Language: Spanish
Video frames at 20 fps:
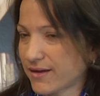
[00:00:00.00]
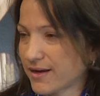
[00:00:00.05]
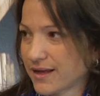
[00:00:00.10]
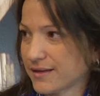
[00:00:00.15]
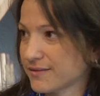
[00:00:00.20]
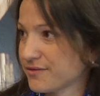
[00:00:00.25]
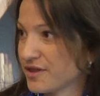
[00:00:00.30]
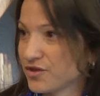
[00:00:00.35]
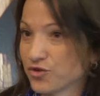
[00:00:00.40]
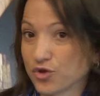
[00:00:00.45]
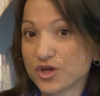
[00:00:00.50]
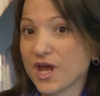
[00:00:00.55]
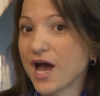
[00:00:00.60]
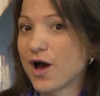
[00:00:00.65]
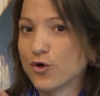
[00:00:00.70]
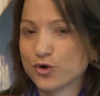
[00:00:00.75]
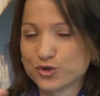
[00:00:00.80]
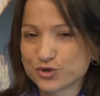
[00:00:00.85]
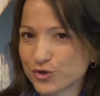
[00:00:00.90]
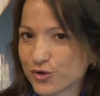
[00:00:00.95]
haciendo ya
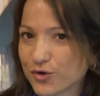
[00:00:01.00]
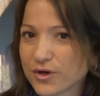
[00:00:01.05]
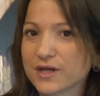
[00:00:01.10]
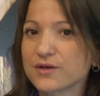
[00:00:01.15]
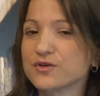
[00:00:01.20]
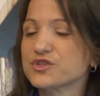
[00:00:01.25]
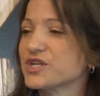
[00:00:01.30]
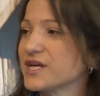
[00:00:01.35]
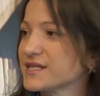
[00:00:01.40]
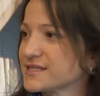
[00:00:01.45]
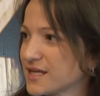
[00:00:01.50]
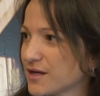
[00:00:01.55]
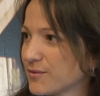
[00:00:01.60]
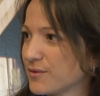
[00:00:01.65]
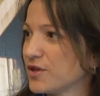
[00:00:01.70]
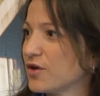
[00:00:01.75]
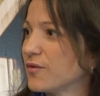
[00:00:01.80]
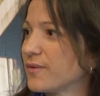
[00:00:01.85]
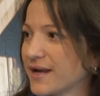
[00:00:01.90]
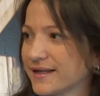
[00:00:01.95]
otro que nos ha
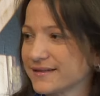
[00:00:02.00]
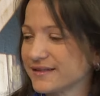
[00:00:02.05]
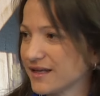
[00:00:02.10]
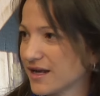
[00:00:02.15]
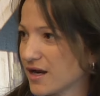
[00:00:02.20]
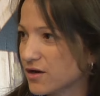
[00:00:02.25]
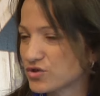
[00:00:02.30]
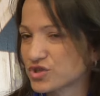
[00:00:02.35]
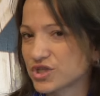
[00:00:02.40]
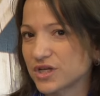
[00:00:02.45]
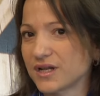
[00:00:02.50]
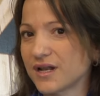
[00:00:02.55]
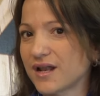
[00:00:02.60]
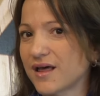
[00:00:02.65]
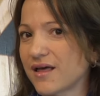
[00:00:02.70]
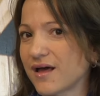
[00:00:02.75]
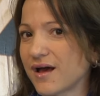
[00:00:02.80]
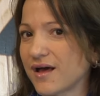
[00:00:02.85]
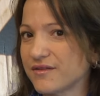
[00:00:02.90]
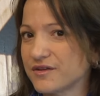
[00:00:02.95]
servido para tirarnos en él
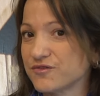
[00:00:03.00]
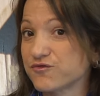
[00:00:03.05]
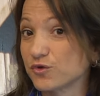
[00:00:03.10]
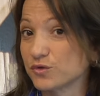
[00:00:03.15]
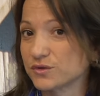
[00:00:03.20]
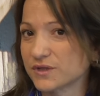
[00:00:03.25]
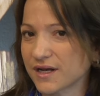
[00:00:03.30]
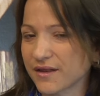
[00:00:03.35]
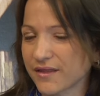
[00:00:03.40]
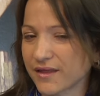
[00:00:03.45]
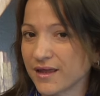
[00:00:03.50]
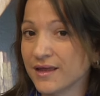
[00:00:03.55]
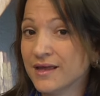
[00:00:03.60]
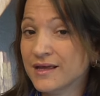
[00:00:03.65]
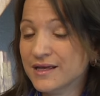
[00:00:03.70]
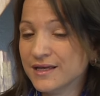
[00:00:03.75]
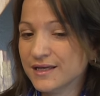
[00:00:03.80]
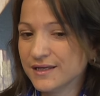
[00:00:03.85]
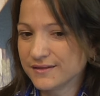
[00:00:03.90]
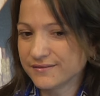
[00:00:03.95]
a, disfrutar de,
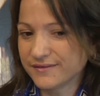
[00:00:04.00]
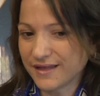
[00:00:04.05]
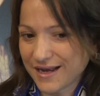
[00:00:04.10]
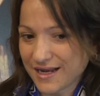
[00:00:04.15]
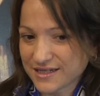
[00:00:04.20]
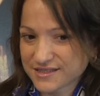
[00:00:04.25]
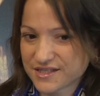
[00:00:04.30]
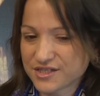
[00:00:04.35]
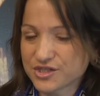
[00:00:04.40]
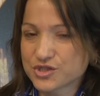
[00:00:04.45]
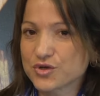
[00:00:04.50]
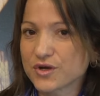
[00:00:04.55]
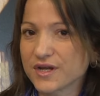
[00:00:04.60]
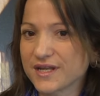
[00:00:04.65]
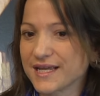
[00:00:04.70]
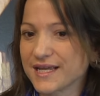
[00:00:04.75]
del ascenso que ya